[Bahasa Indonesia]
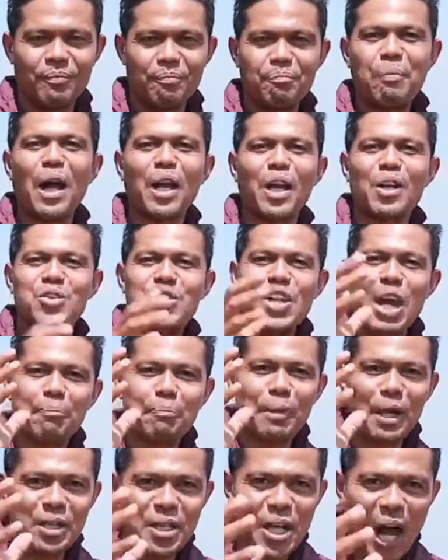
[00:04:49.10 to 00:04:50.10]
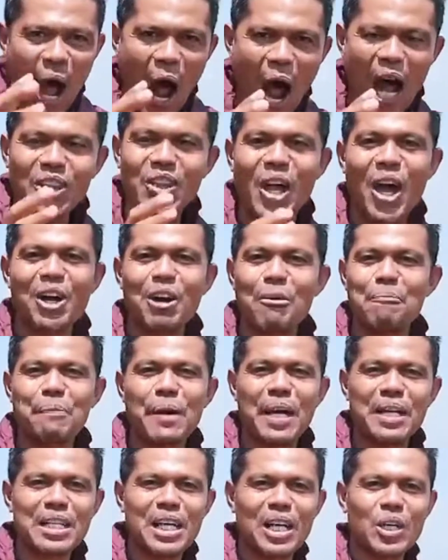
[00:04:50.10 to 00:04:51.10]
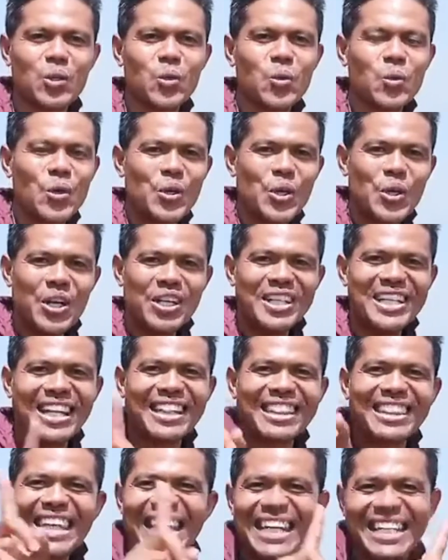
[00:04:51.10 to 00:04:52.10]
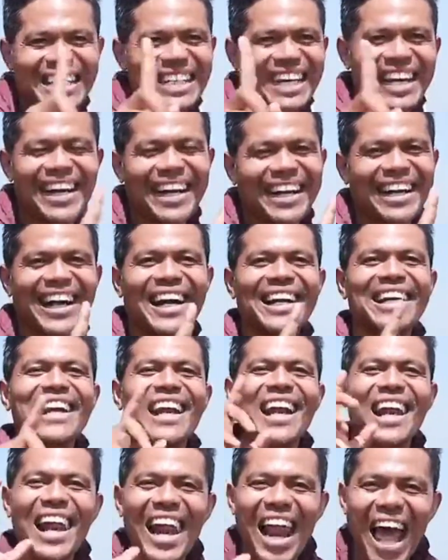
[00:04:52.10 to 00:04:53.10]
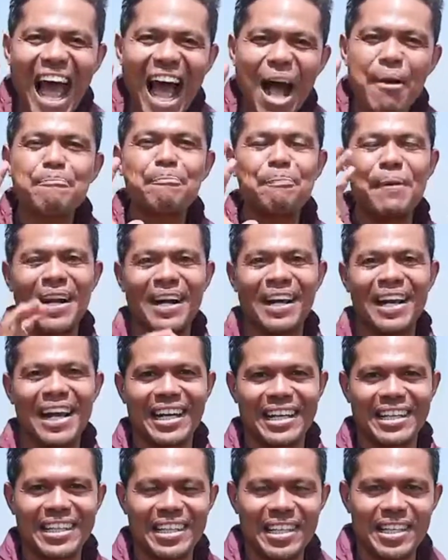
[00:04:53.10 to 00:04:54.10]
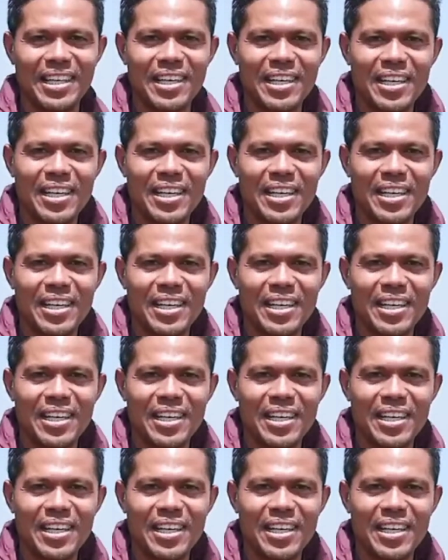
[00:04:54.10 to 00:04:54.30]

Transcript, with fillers: Barang siapa datang kepadaku, dia tidak akan lapar lagi.